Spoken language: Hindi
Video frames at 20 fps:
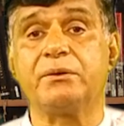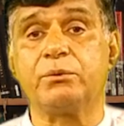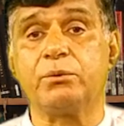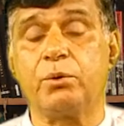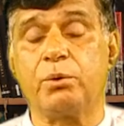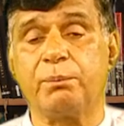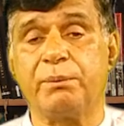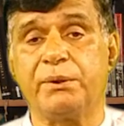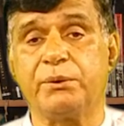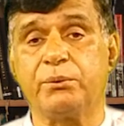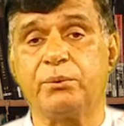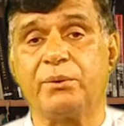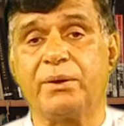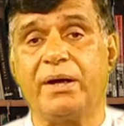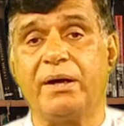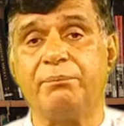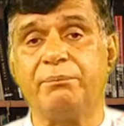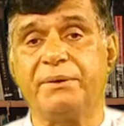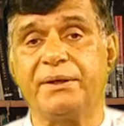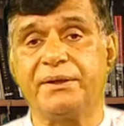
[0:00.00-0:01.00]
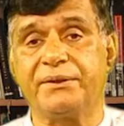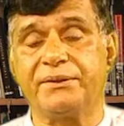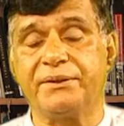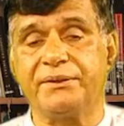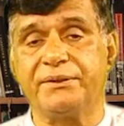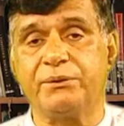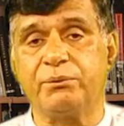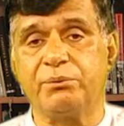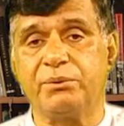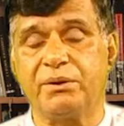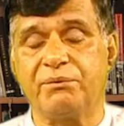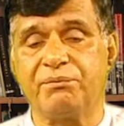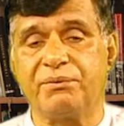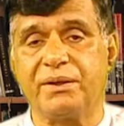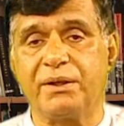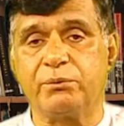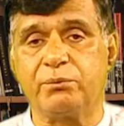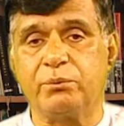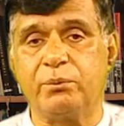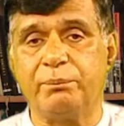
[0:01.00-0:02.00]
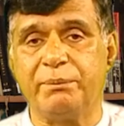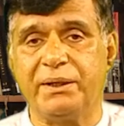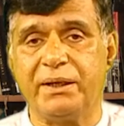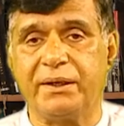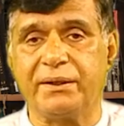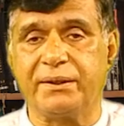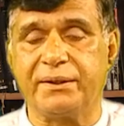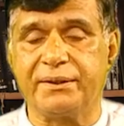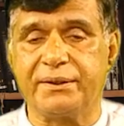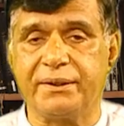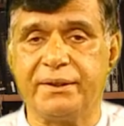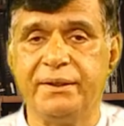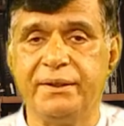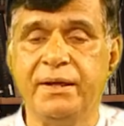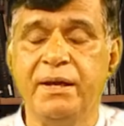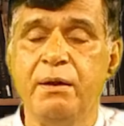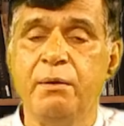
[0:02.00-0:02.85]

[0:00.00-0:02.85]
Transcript: तौर पर जो काम करते थे उन अफराद को मिला करके